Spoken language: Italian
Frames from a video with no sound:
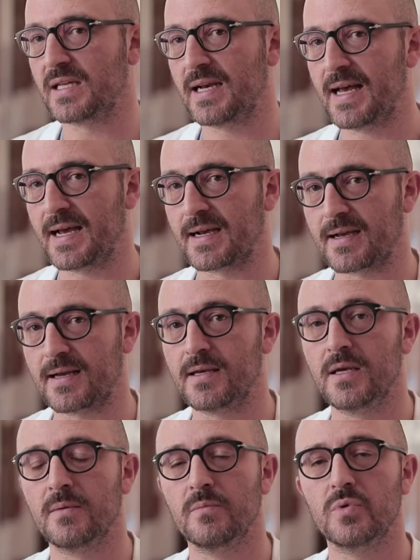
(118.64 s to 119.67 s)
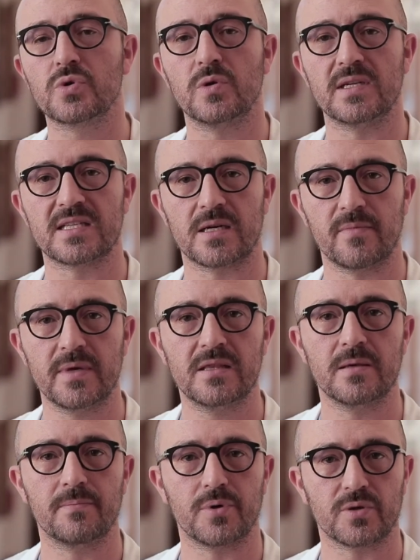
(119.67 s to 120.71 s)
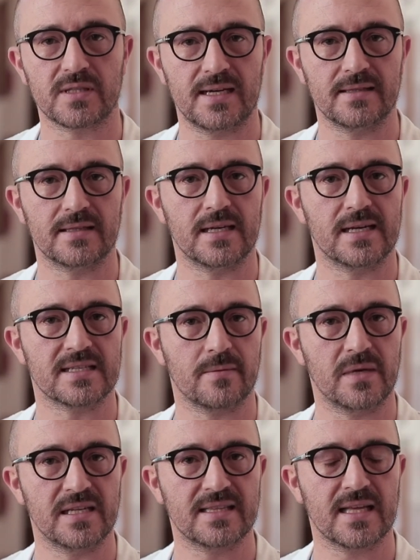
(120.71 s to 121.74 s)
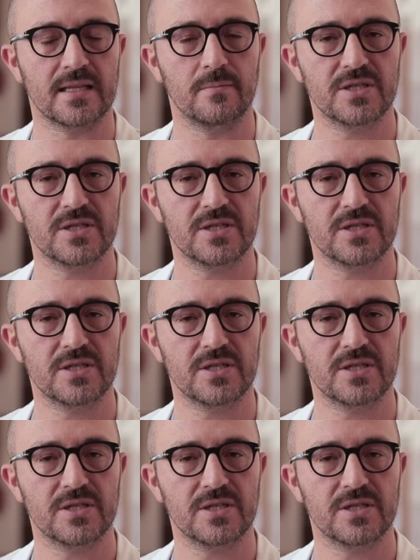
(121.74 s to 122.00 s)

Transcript: dell'anca, muscoli estremamente importanti nella stabilità del